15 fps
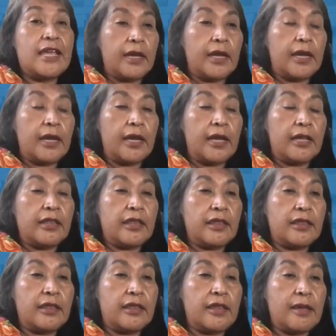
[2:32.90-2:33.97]
e, e,
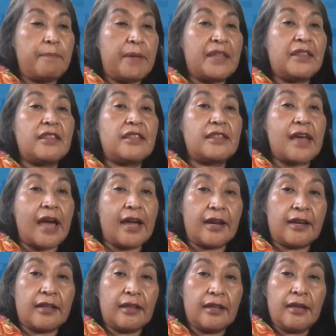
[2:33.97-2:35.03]
ese
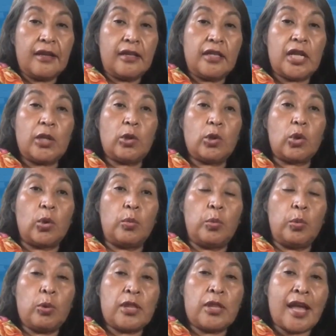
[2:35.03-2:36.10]
pensar de lo
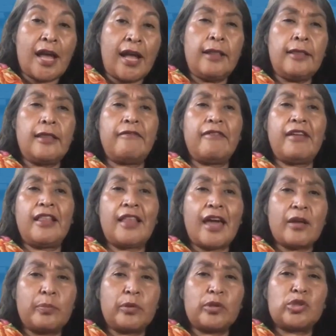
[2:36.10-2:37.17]
comunal, de
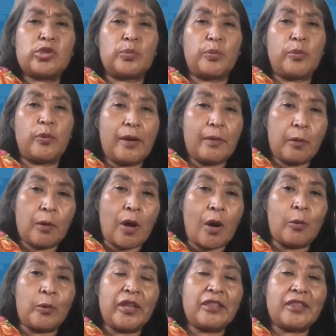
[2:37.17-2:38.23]
velar por su pueblo,
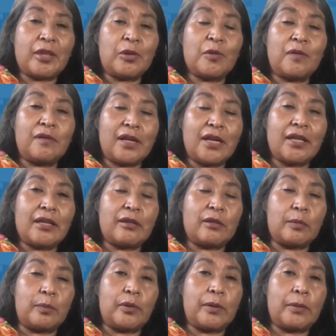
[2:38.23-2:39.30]
aún estando fuera de
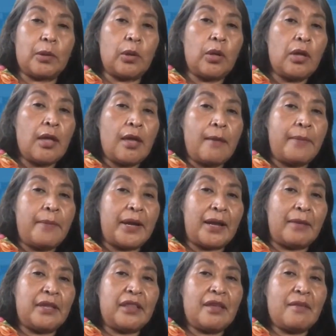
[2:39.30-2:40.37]
su pueblo, para
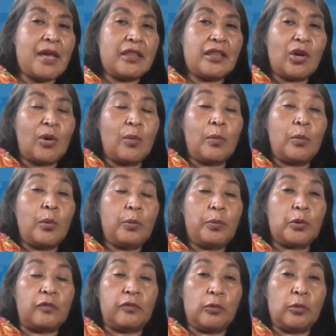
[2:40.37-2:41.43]
mí se me hace como muy
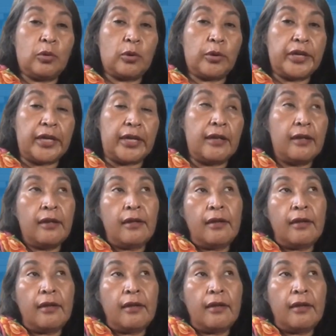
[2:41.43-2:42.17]
profundo y,